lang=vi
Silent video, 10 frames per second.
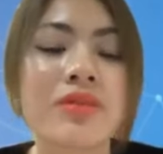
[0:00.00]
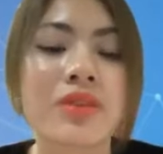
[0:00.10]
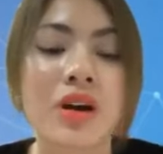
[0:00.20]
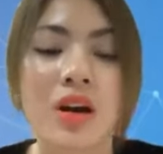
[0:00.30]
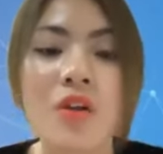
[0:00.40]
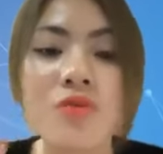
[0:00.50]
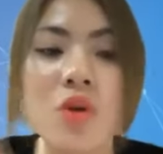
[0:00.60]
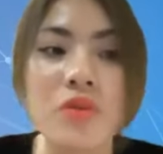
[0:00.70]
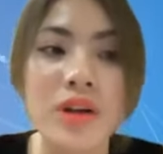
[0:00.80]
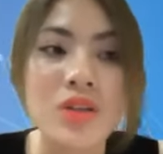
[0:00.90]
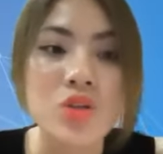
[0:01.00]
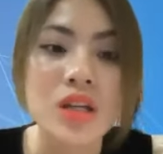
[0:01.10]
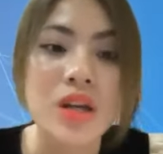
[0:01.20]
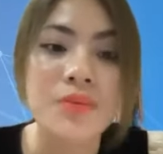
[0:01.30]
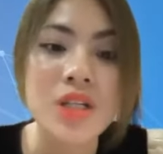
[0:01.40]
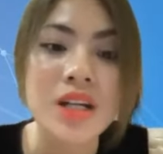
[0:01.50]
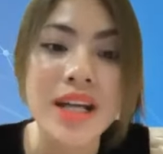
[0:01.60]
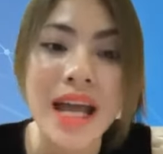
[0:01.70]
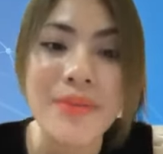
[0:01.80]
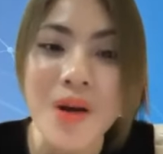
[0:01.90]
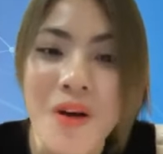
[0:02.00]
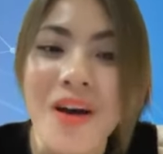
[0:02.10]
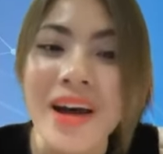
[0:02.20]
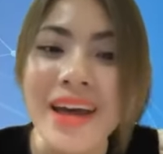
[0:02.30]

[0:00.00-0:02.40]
góp vốn vào các doanh nghiệp trước khi i pê o.